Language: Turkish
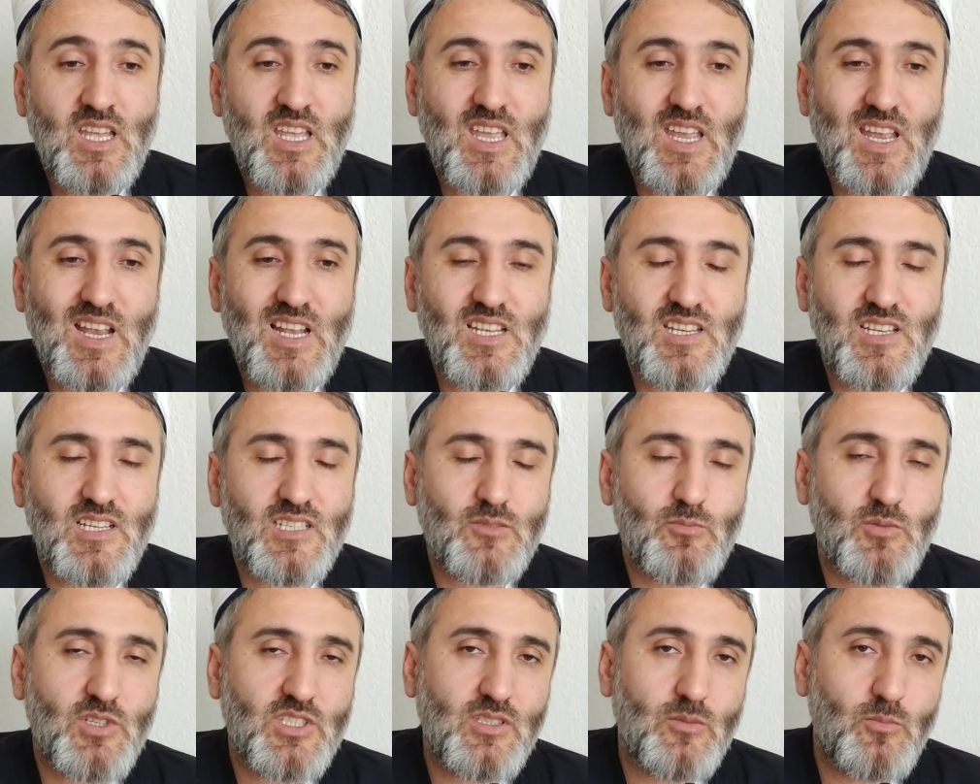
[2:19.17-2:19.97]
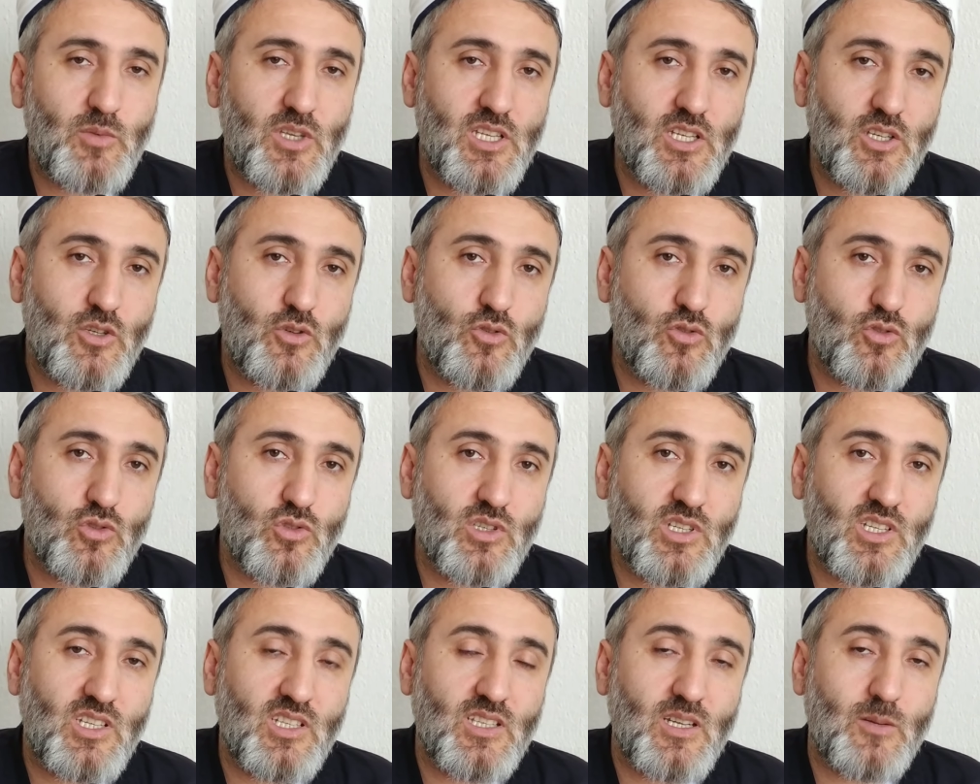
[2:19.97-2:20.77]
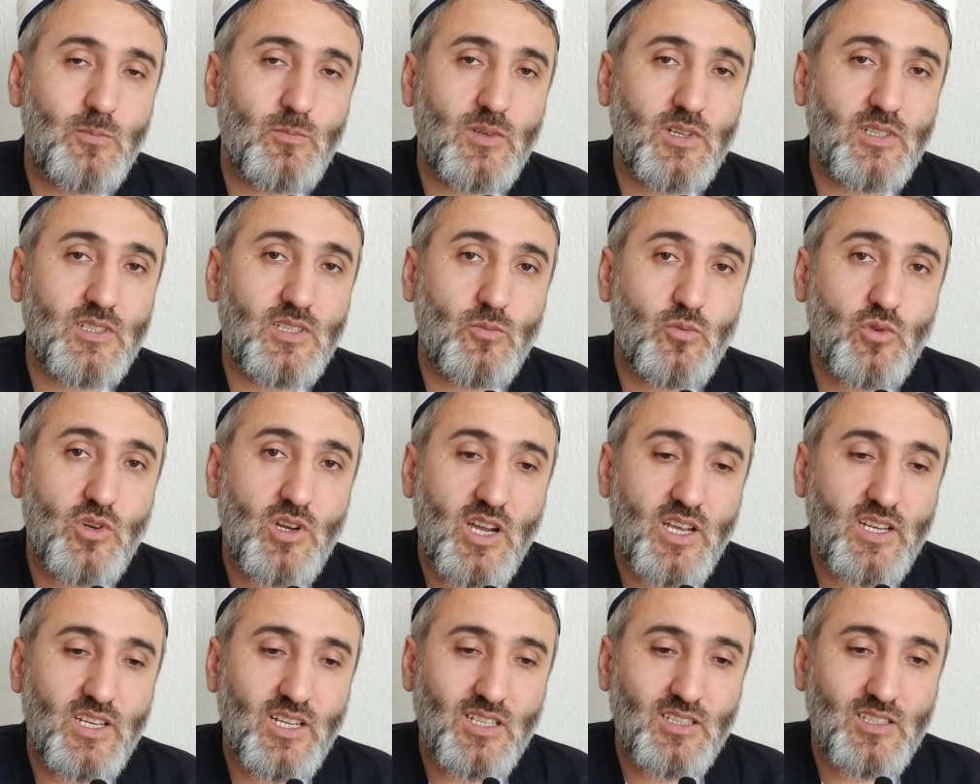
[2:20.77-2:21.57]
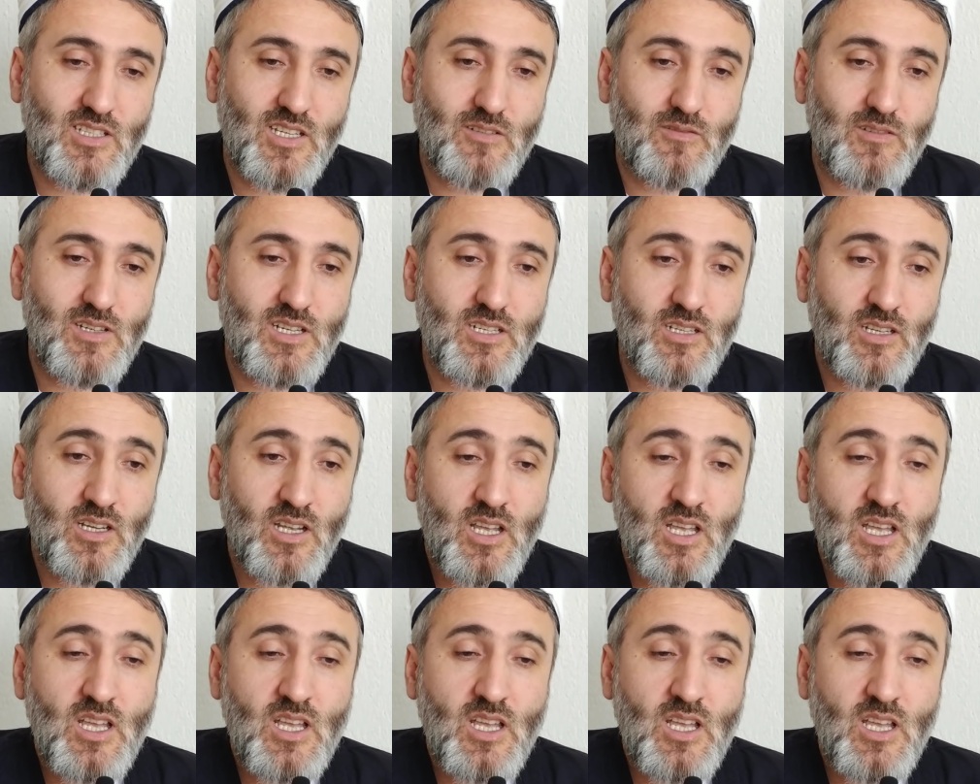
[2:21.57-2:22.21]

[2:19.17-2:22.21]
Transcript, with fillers: el yazması 1200'lük kitaplarda bu kaynaklar var.